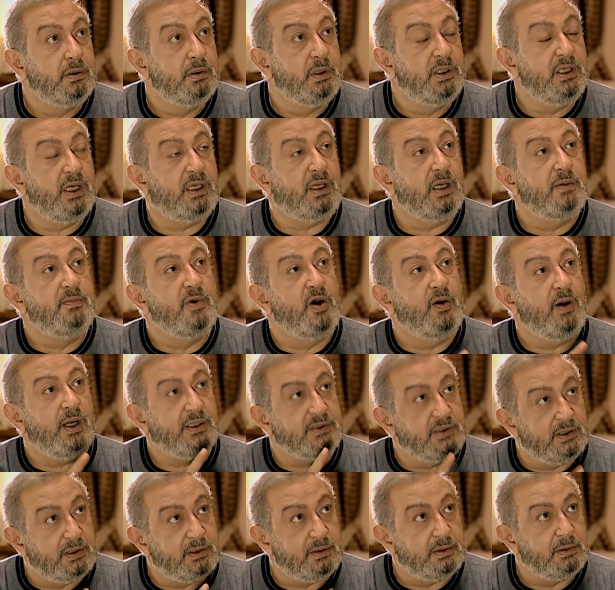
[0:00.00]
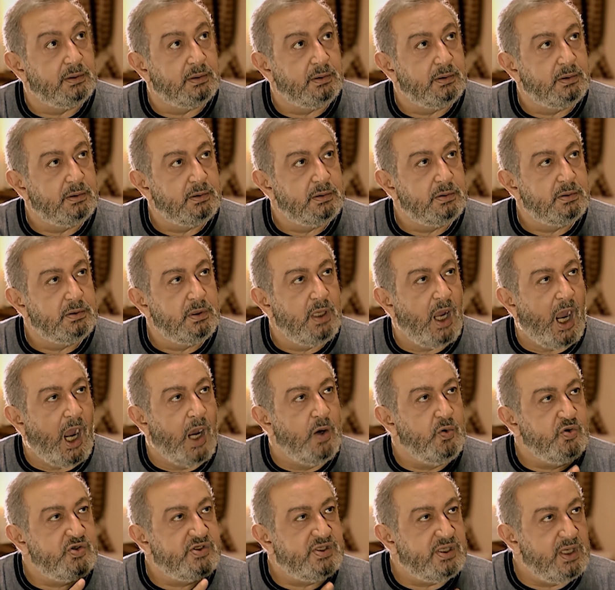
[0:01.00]
هي كلمه واحده
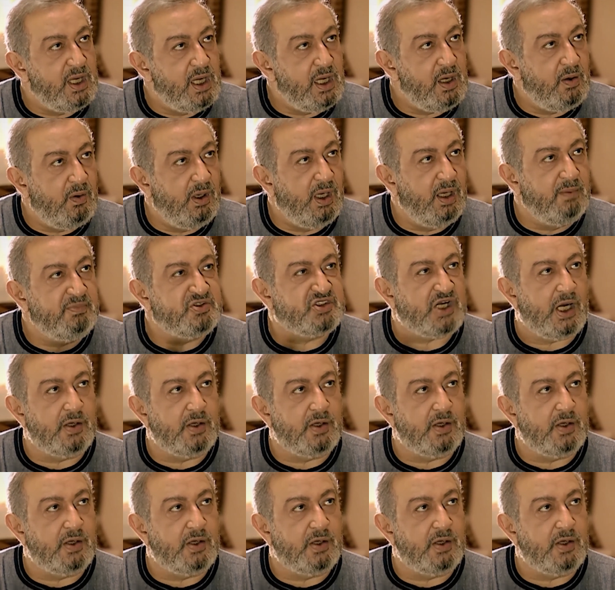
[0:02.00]
عاوزاه ولا مش